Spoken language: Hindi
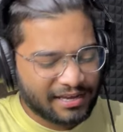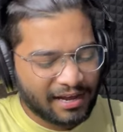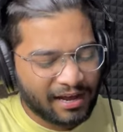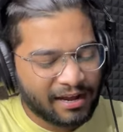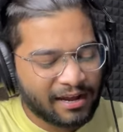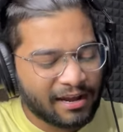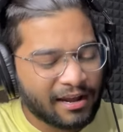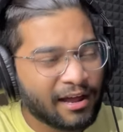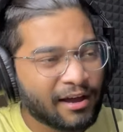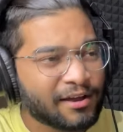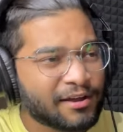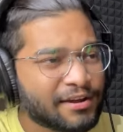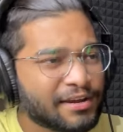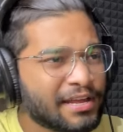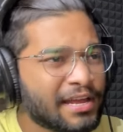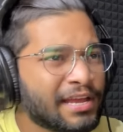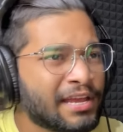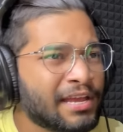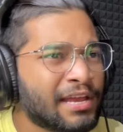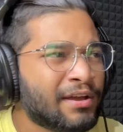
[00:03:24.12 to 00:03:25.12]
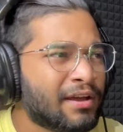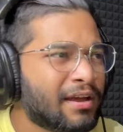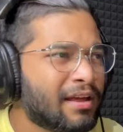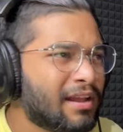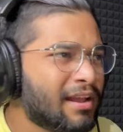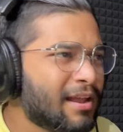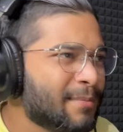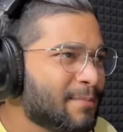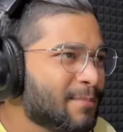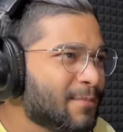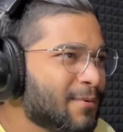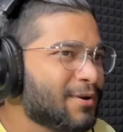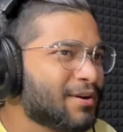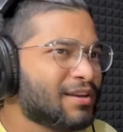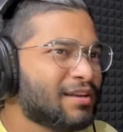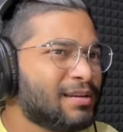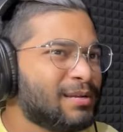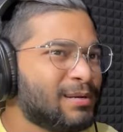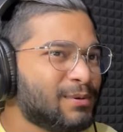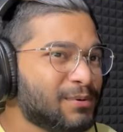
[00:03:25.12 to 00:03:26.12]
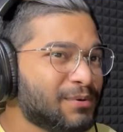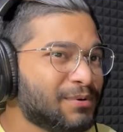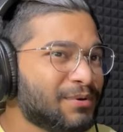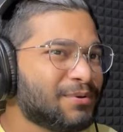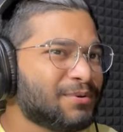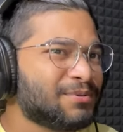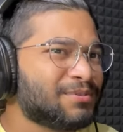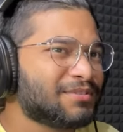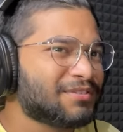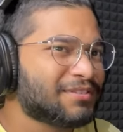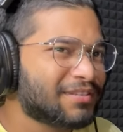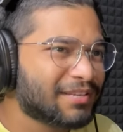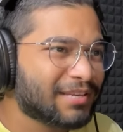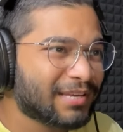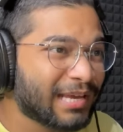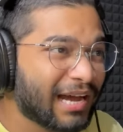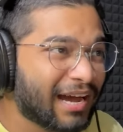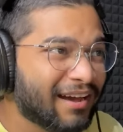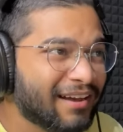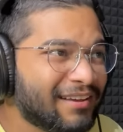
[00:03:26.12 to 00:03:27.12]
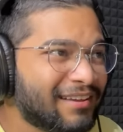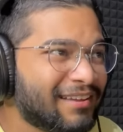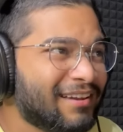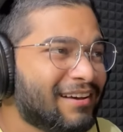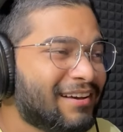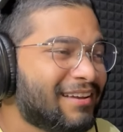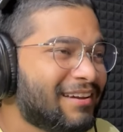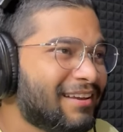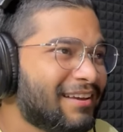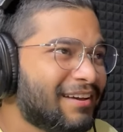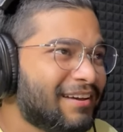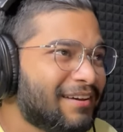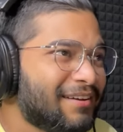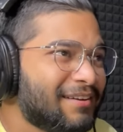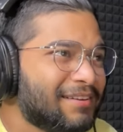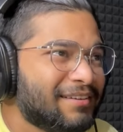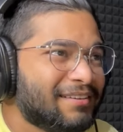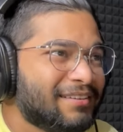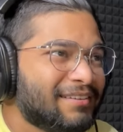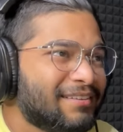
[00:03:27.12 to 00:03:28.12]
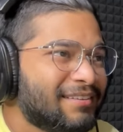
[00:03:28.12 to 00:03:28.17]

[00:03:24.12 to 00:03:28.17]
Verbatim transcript: क्या लग रही है ये लैम्बोर्गिनी उरुस क्या ही लग रही है